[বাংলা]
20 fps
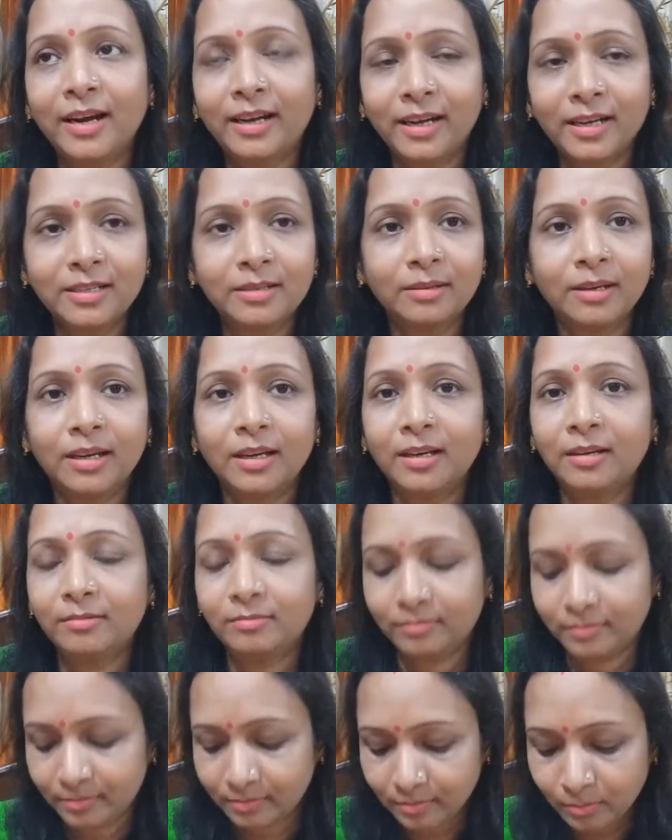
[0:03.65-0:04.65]
একটা
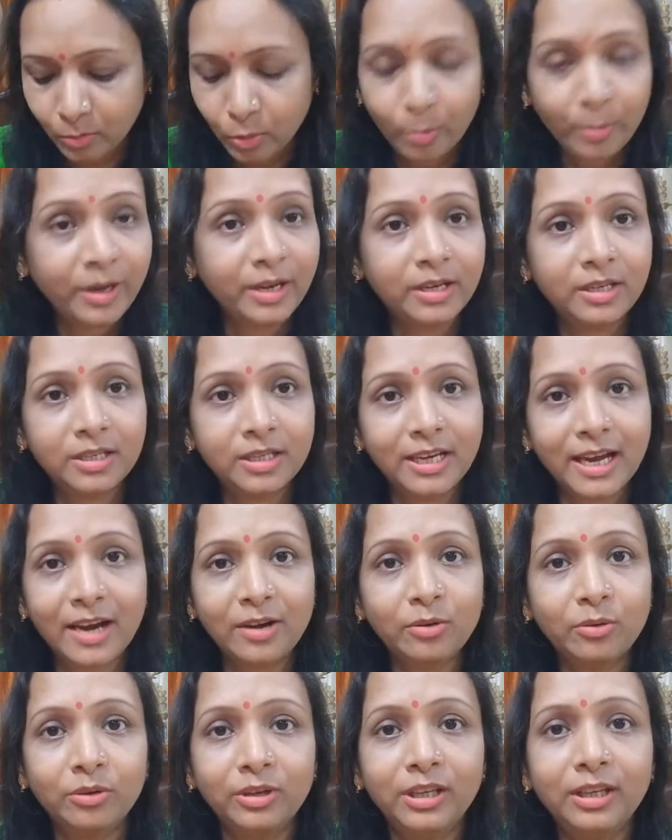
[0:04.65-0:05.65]
মোমেন্ট
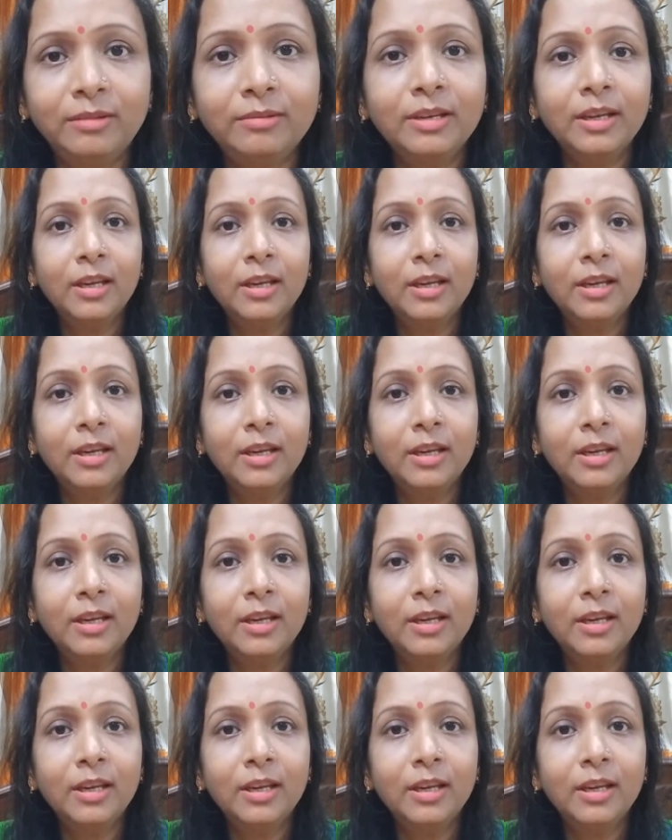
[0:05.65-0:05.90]
শেয়ার করি